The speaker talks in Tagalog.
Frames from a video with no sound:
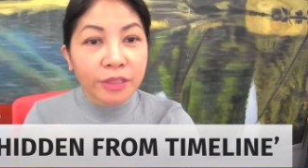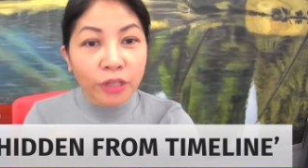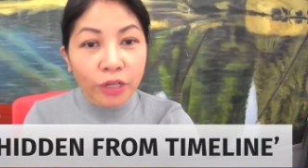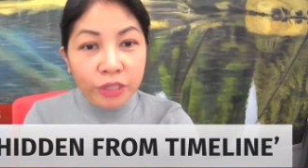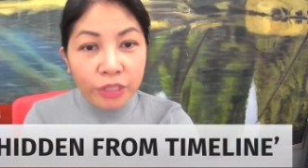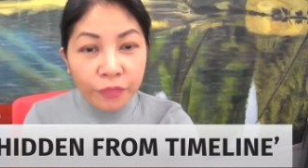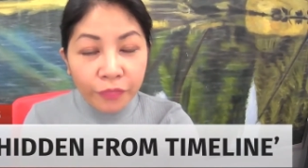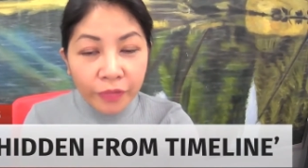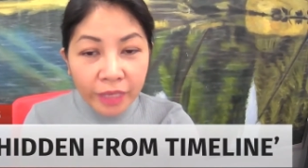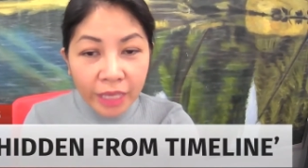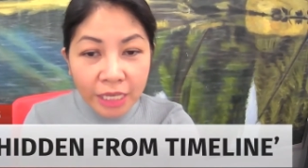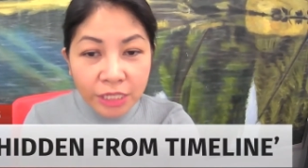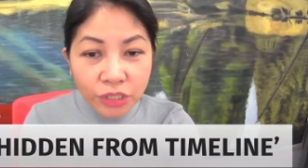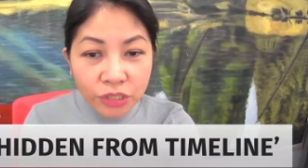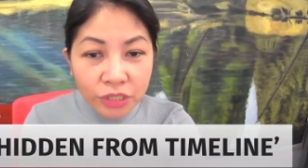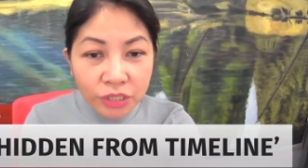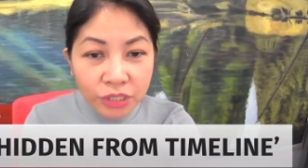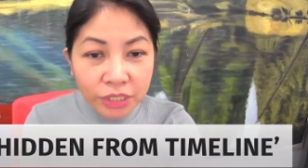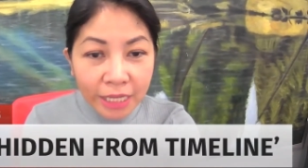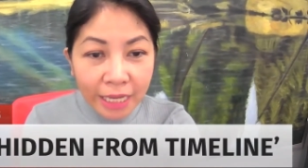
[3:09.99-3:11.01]

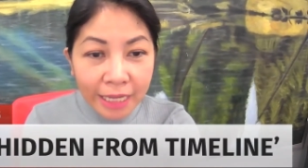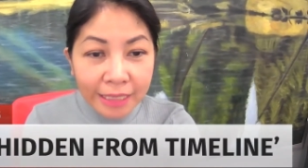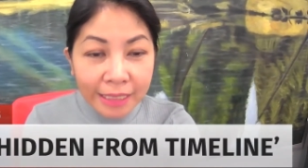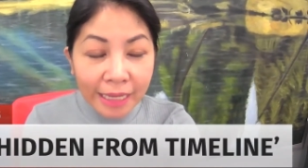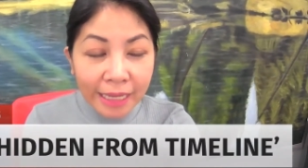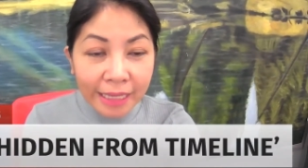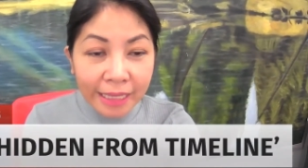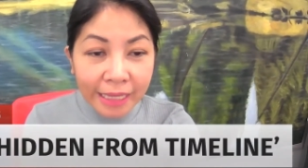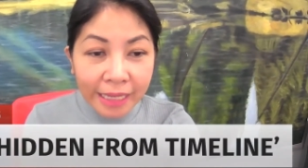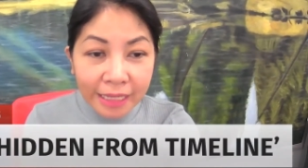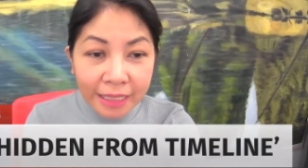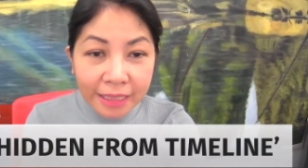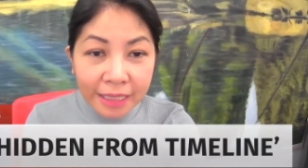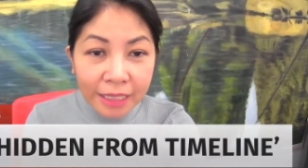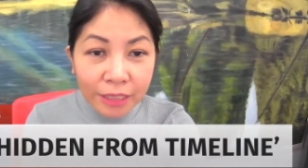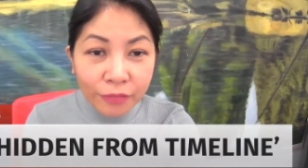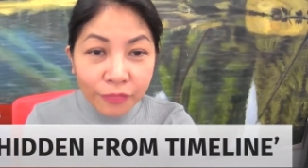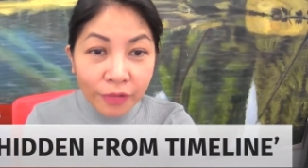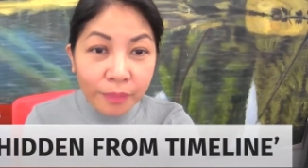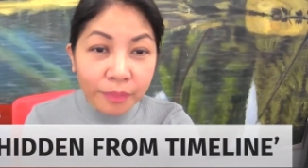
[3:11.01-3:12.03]
notification dyan na
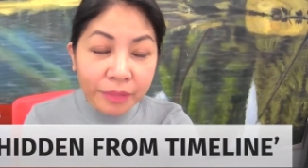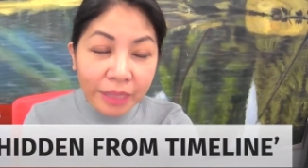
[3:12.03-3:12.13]
hidden from